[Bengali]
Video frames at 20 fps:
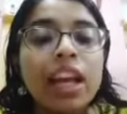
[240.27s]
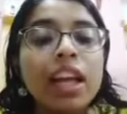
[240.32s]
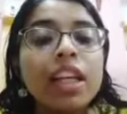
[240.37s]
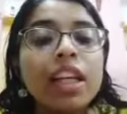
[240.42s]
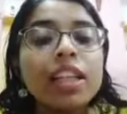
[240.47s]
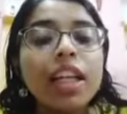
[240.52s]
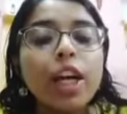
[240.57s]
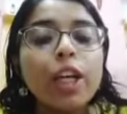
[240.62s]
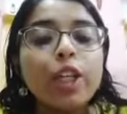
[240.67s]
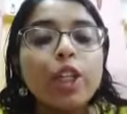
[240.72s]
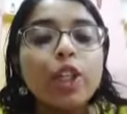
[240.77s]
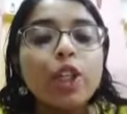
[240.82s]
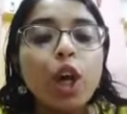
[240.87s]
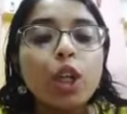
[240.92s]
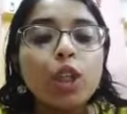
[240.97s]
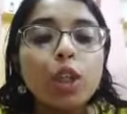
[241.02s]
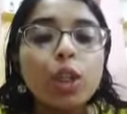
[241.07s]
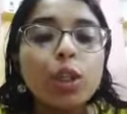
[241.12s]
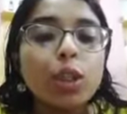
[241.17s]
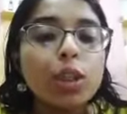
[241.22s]
তাই
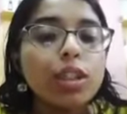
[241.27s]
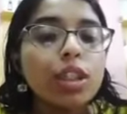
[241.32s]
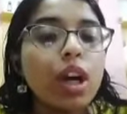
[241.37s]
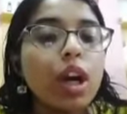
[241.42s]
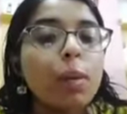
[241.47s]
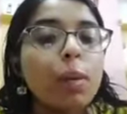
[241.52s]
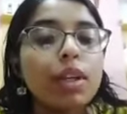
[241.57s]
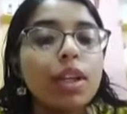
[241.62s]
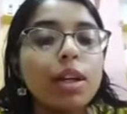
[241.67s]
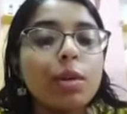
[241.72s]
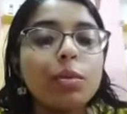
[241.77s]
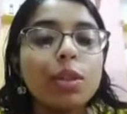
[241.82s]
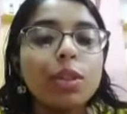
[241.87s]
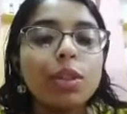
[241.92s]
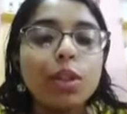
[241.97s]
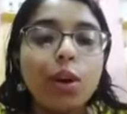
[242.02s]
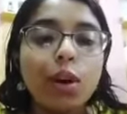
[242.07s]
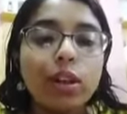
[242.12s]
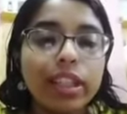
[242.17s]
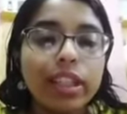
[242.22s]
সতর্কতা অবলম্বন
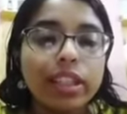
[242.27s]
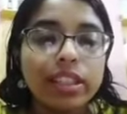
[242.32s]
করা